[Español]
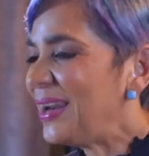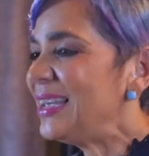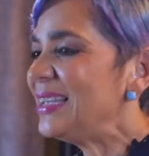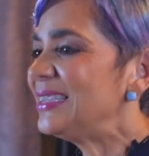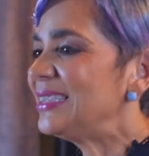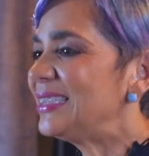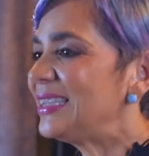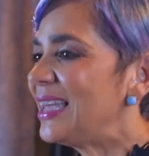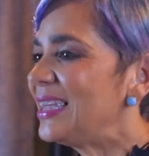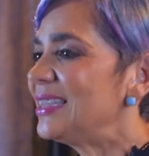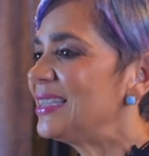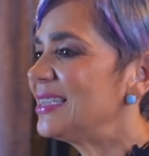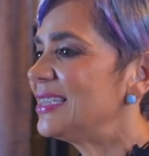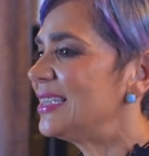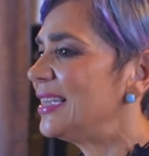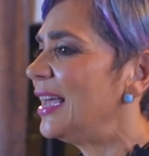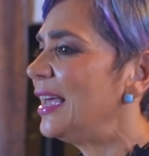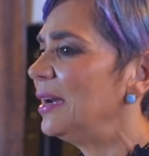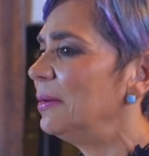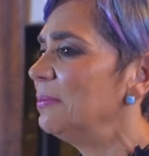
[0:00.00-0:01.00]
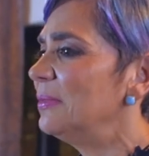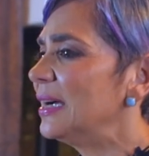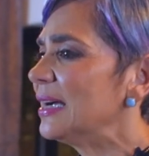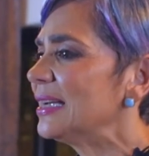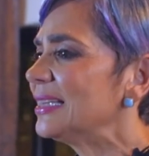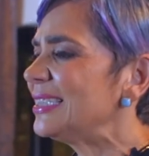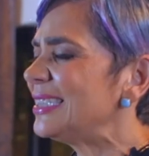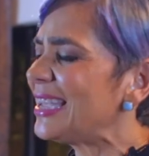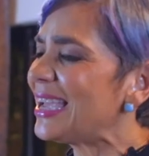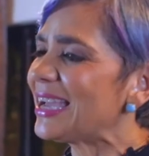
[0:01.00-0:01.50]
Lisette
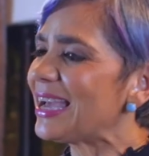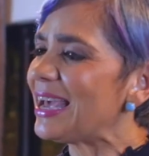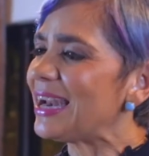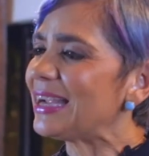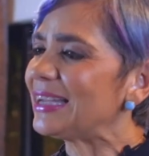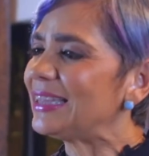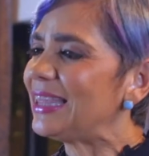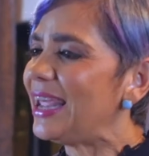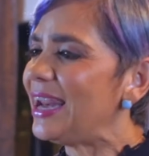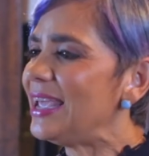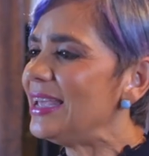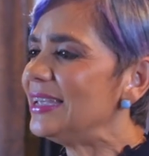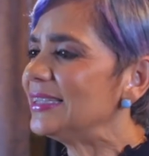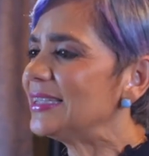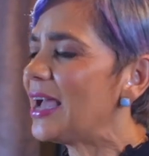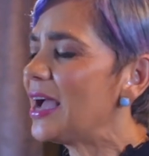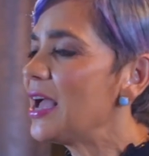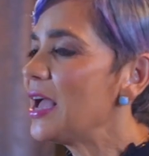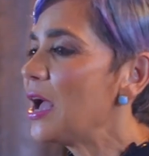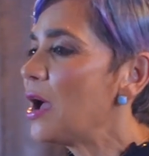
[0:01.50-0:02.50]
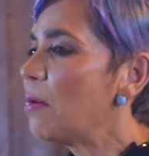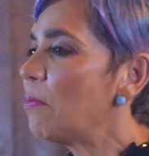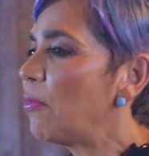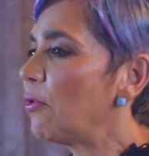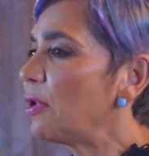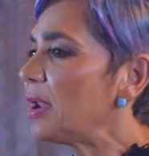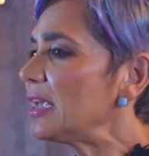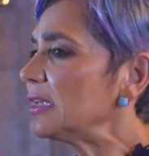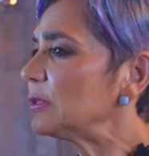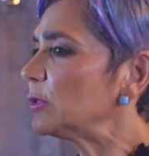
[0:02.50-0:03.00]
Selman se caracteriza por
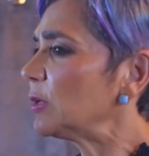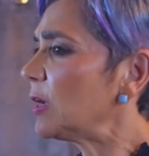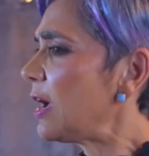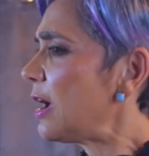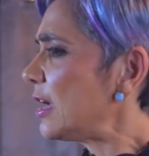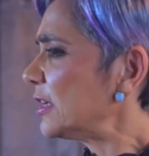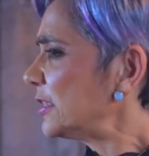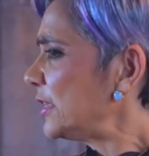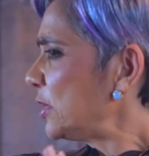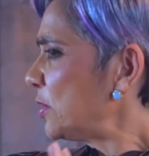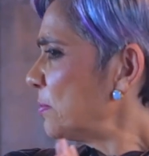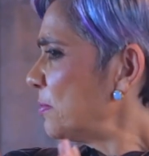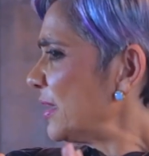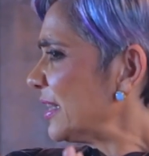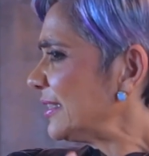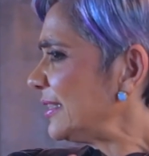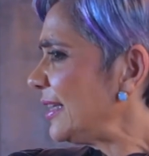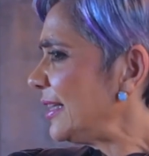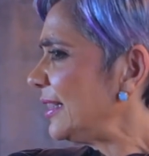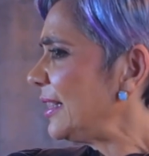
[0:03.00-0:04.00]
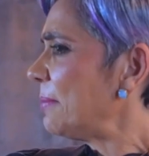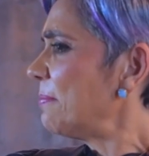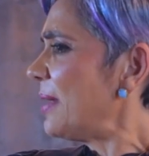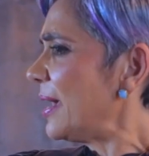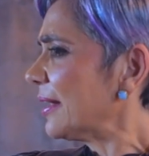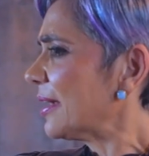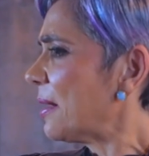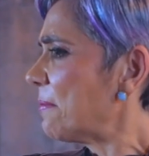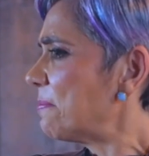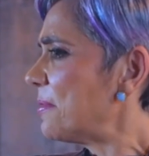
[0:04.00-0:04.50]
eso, así como existe
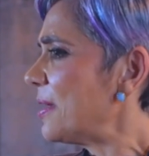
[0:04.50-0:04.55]
marca